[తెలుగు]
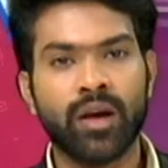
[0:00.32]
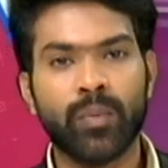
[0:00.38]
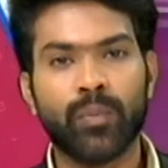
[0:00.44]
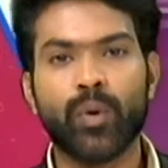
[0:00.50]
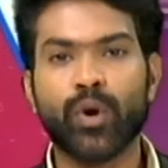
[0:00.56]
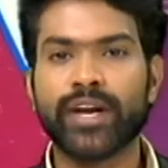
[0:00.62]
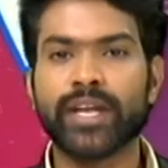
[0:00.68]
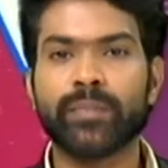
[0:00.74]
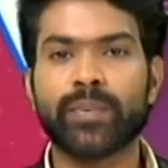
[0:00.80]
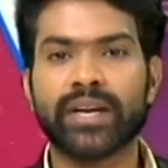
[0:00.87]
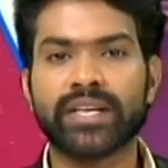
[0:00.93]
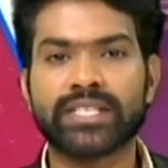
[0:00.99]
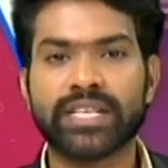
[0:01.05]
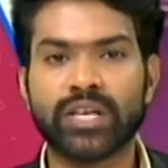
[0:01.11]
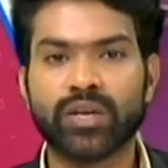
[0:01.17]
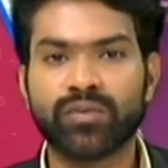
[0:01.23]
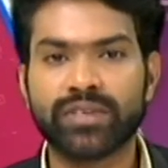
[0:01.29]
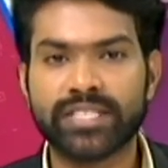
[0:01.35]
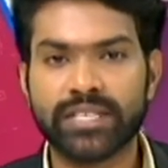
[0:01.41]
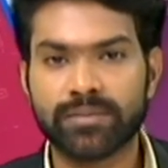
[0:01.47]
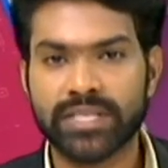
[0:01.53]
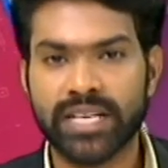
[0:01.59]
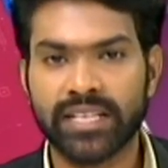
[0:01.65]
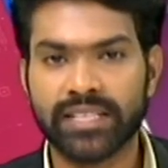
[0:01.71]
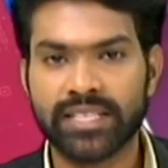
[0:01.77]
పోటీ పరీక్షల్లో
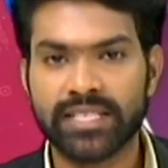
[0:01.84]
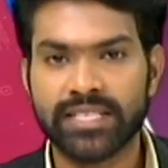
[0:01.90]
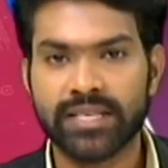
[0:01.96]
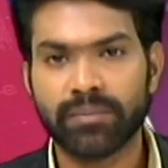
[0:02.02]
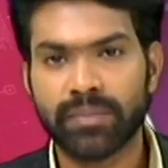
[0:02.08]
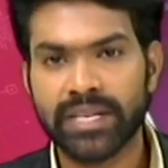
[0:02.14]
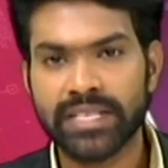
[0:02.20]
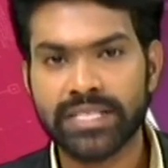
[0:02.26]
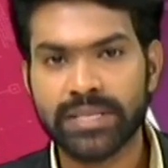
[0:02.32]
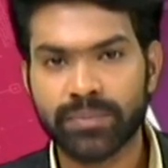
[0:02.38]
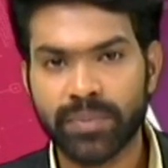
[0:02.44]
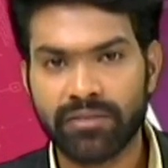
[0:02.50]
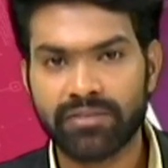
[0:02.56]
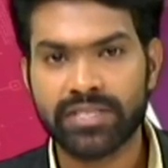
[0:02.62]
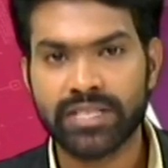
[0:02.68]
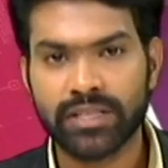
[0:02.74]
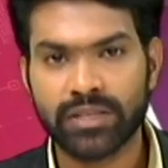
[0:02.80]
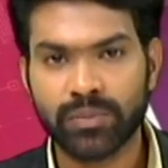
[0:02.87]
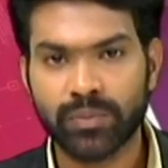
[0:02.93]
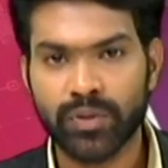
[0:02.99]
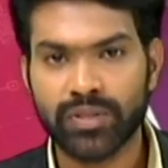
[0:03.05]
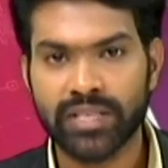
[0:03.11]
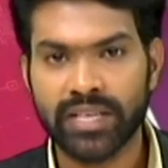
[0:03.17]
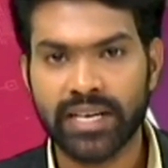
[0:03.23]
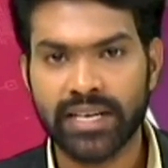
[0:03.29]
విజయం సాధించి మంచి భవిష్యత్తును
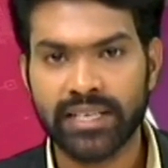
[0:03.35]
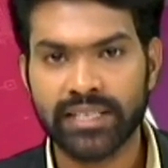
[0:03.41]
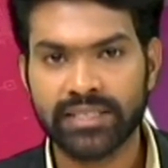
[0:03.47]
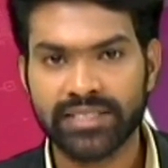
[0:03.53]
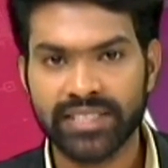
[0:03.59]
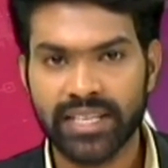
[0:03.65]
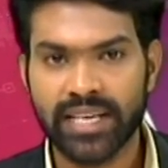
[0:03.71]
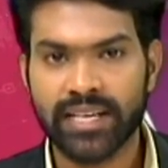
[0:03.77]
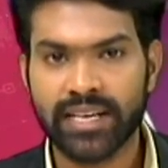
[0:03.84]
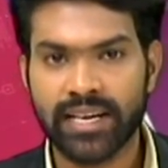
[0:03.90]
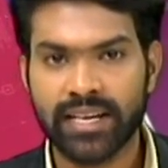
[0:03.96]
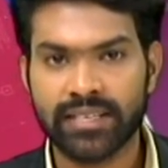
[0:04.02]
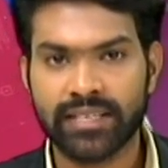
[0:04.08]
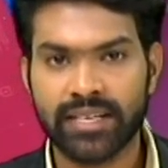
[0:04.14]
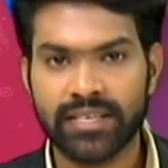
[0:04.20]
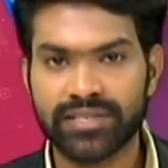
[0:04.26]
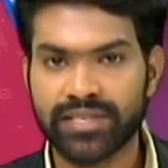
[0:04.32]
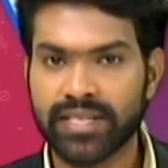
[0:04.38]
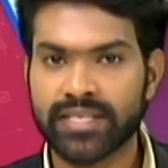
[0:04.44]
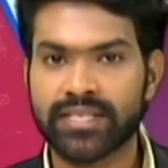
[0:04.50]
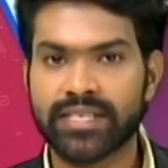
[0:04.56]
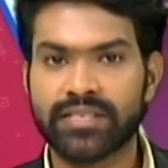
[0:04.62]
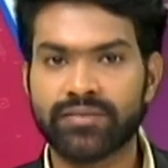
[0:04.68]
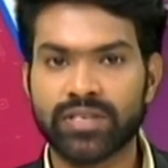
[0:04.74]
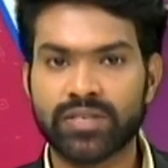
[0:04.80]
పొందాలని జిల్లా కలెక్టర్ జె
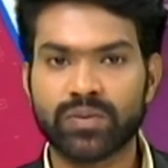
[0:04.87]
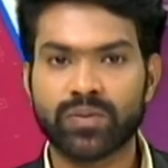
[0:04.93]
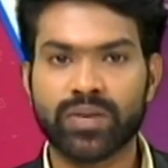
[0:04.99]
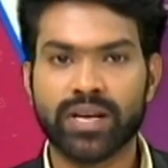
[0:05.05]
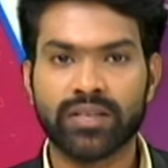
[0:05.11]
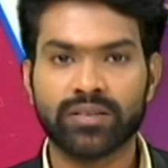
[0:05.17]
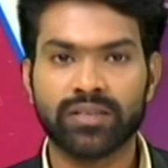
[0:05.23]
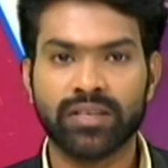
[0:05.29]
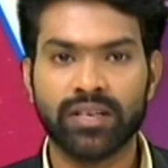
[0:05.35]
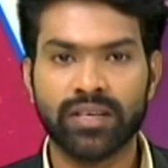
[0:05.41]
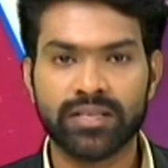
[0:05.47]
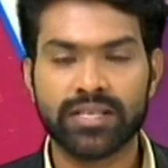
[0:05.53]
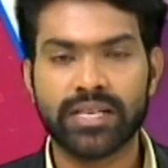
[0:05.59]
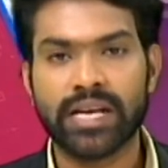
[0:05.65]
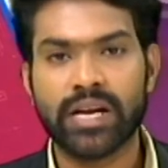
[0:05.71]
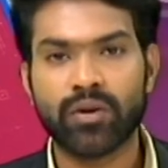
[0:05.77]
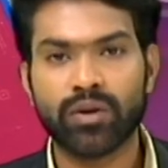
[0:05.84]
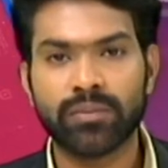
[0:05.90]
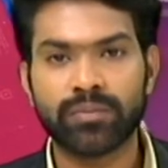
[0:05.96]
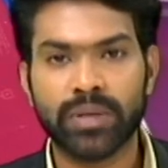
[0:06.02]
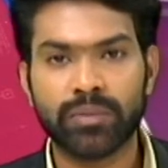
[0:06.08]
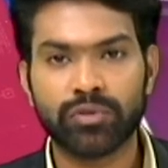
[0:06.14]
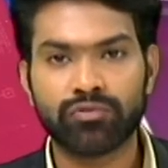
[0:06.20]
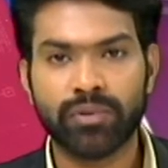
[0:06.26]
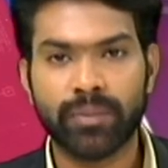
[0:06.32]
శ్రీనివాస్ కోరారు శ్రీకాకుళం
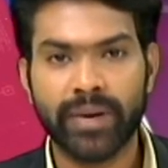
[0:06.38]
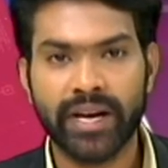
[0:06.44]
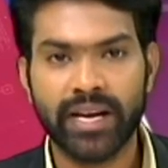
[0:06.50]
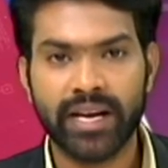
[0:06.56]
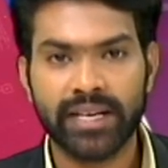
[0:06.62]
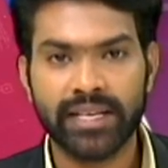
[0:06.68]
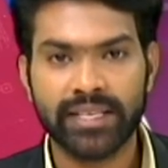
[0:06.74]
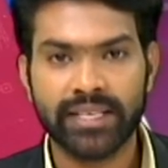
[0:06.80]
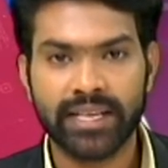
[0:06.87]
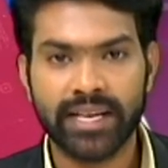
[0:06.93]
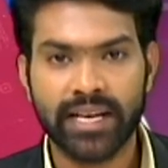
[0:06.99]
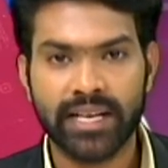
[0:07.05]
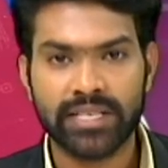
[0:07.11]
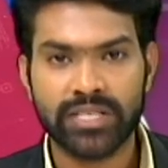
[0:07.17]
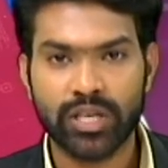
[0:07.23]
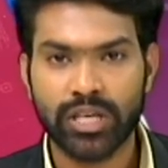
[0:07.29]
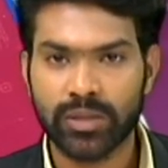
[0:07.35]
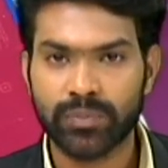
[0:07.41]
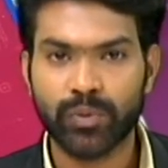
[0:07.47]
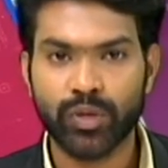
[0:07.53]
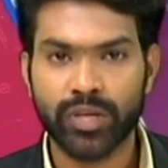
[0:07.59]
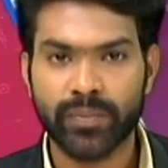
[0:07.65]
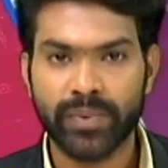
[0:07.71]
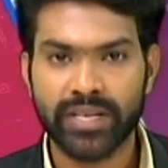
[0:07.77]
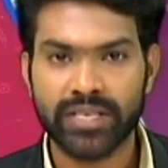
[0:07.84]
ప్రభుత్వ మహిళా డిగ్రీ కళాశాలలో
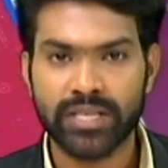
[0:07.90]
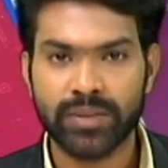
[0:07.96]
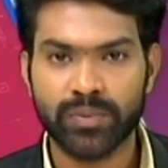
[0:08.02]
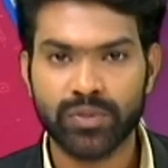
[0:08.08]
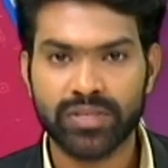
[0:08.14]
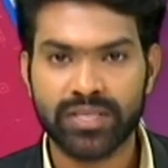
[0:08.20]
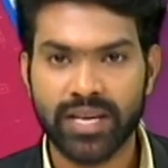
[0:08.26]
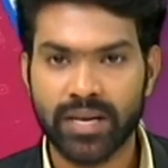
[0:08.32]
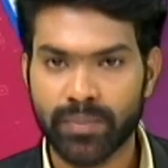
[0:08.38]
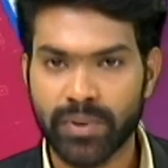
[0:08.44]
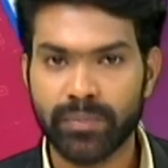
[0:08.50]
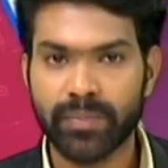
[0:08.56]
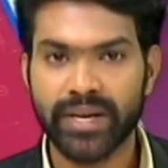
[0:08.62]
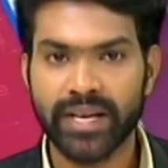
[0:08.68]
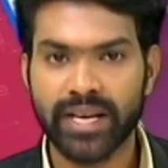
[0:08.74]
పోటీ పరీక్షల పుస్తకాల పంపిణీ